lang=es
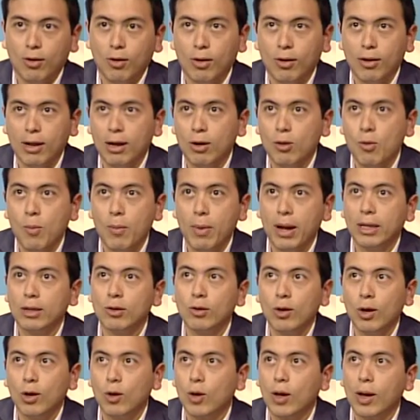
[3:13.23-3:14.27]
el
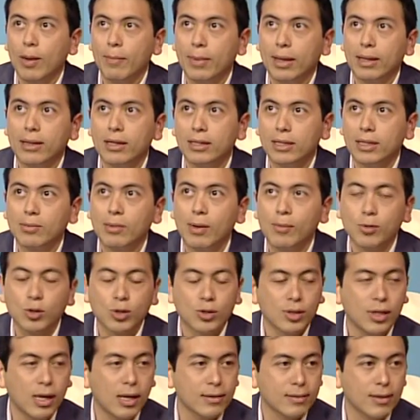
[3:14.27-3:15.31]
humano lo que más le tememos
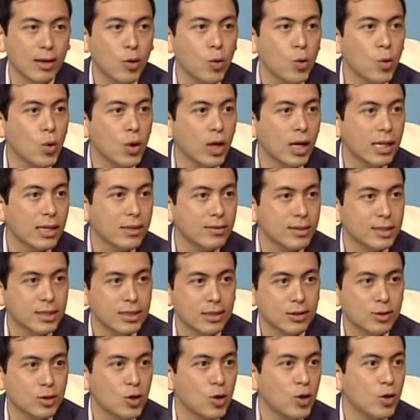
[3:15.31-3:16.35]
es a las agujas, las
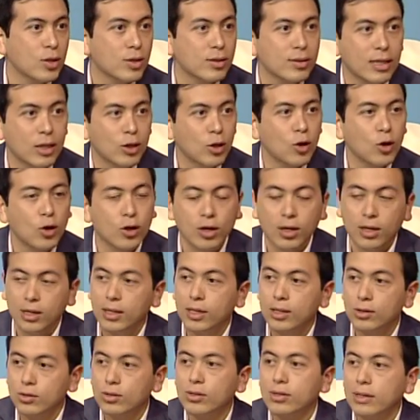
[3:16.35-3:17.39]
inyecciones, el dolor.
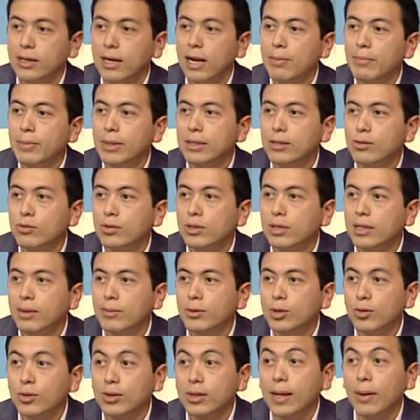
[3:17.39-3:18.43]
Entonces realmente es un
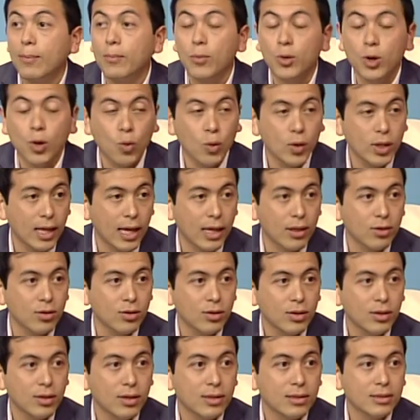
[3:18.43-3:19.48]
tratamiento que está muy cuidado,
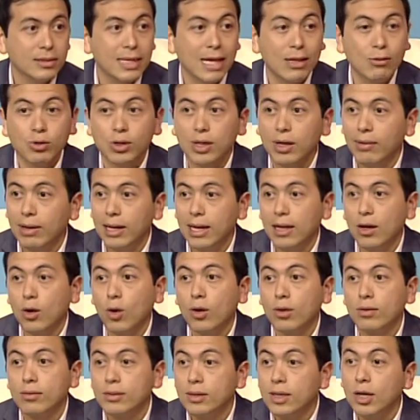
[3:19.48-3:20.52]
ya nos avalan
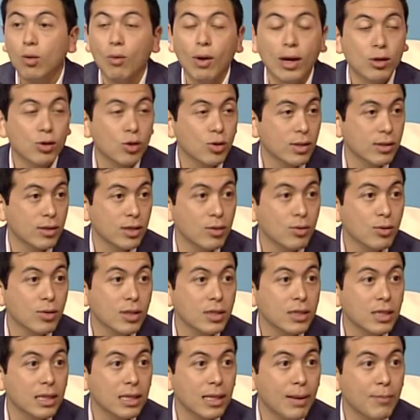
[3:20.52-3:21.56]
cinco años haciendo este
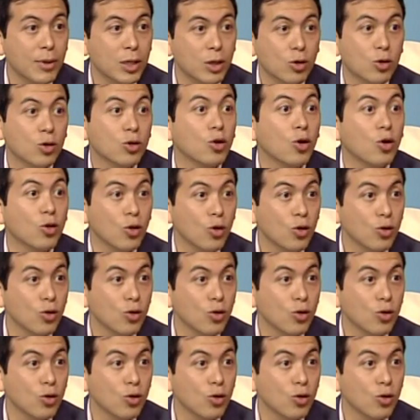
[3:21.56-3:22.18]
tratamiento todos